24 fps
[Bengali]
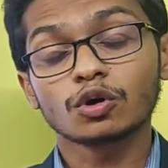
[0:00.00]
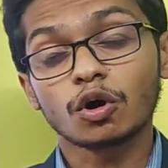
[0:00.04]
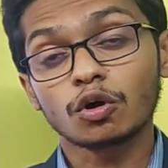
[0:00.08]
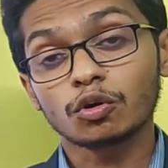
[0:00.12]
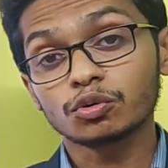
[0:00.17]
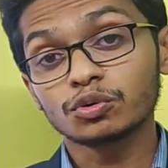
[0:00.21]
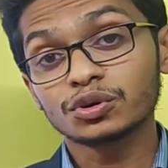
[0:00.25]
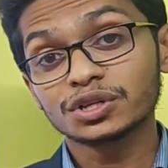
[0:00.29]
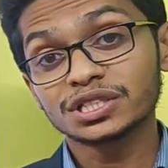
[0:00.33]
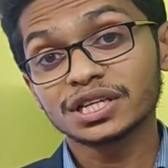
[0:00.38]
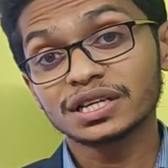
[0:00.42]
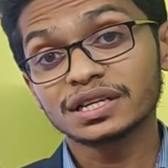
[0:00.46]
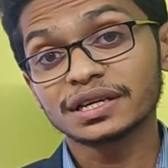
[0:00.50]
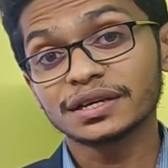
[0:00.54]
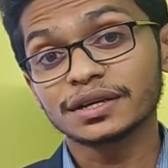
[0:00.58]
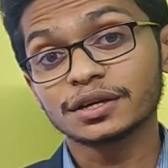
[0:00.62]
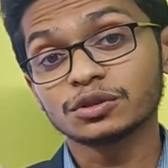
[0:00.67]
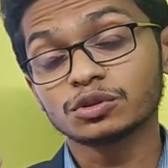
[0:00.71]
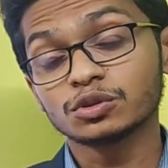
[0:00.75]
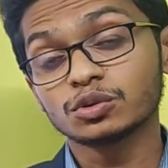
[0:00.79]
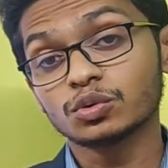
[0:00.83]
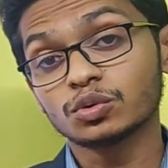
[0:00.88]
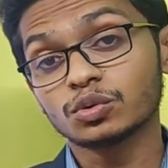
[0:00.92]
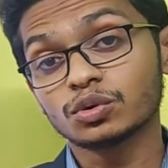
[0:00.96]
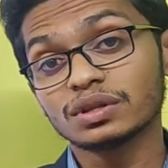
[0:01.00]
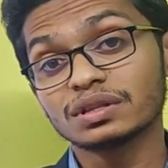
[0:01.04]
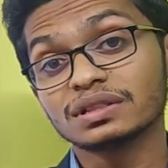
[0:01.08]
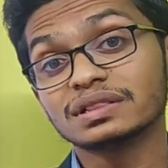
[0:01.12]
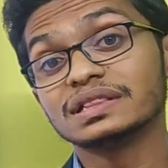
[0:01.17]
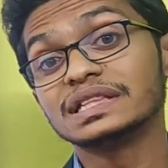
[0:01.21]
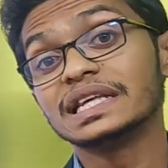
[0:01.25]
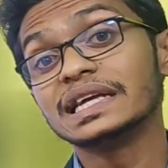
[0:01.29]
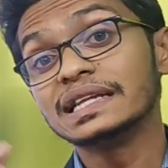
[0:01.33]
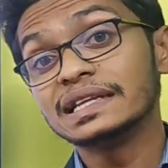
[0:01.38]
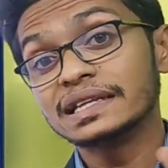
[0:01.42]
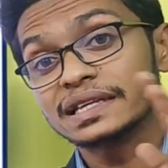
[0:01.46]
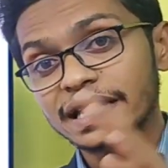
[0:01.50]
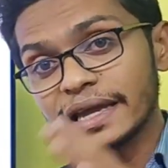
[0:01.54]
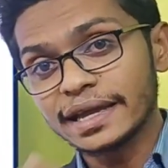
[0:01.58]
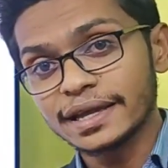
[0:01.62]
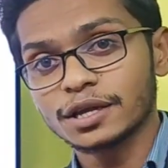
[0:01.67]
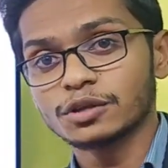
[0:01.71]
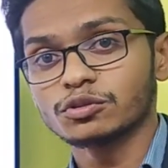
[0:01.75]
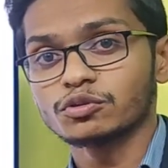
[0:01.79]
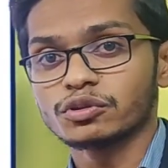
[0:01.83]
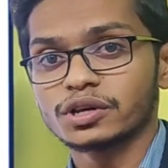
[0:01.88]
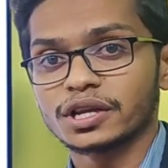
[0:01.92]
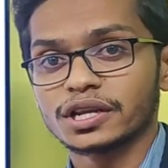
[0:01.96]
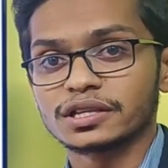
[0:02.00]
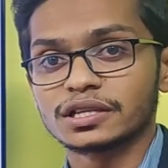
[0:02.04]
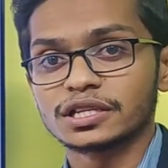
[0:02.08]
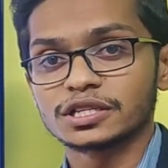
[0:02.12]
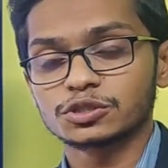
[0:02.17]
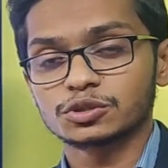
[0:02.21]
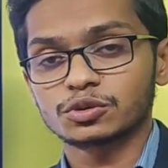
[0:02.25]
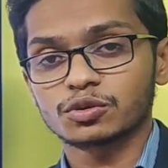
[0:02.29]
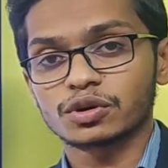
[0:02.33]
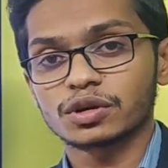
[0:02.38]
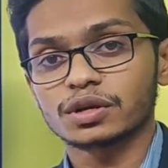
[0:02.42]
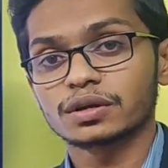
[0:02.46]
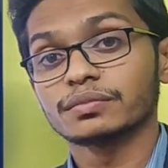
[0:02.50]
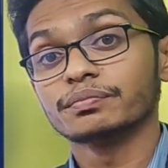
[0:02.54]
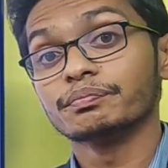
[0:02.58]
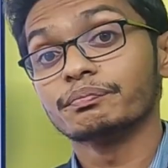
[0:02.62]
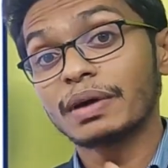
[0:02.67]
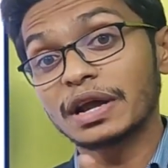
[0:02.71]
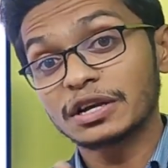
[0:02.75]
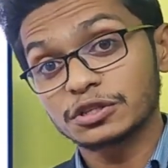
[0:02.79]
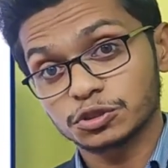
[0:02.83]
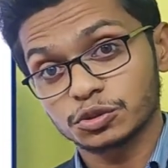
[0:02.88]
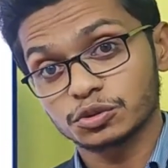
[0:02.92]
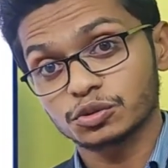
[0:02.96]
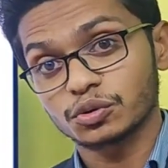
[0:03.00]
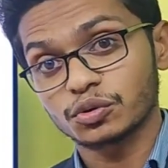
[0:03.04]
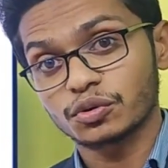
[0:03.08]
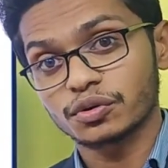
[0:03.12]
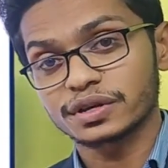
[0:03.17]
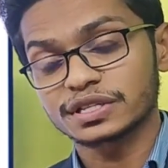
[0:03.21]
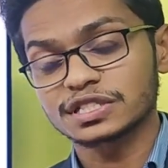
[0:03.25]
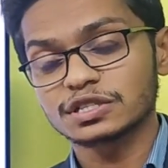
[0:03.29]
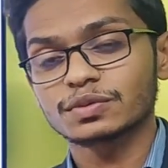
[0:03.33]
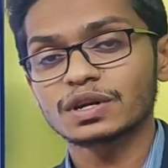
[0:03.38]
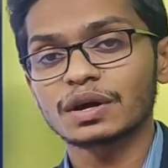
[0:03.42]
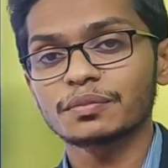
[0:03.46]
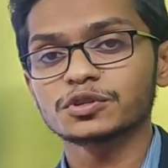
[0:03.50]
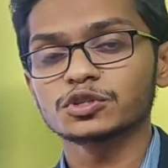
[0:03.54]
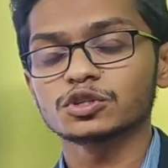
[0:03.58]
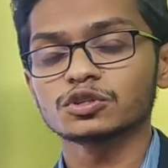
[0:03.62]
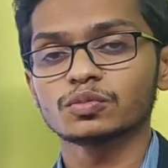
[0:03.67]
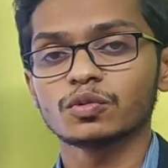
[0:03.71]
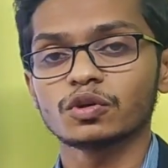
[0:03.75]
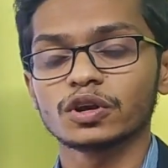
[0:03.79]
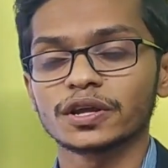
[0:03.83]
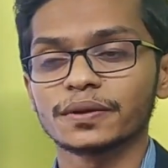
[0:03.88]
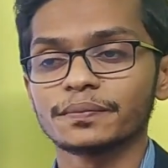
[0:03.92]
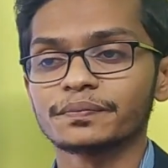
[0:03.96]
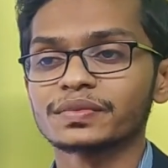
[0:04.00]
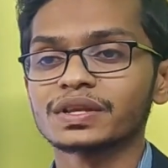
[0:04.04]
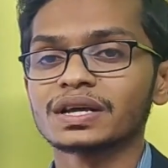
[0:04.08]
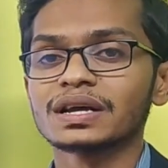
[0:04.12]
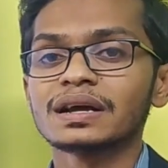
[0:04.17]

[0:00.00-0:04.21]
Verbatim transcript: তখনই সেটা কিন্তু দিনকেই কিন্তু নির্দেশ করে মেনশন করে যেমন আমি যদি বলি